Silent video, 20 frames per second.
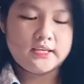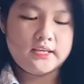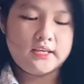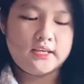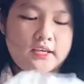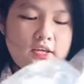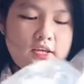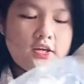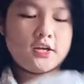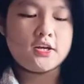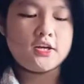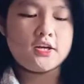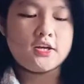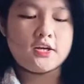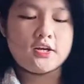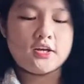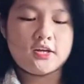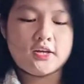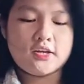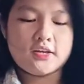
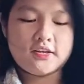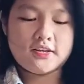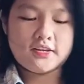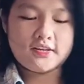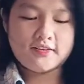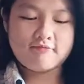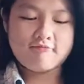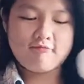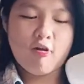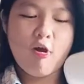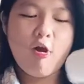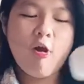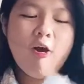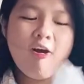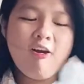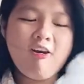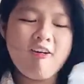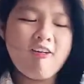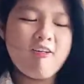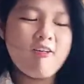Yarn.
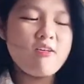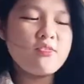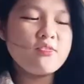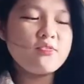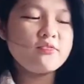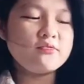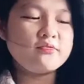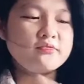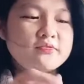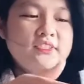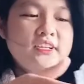Oh,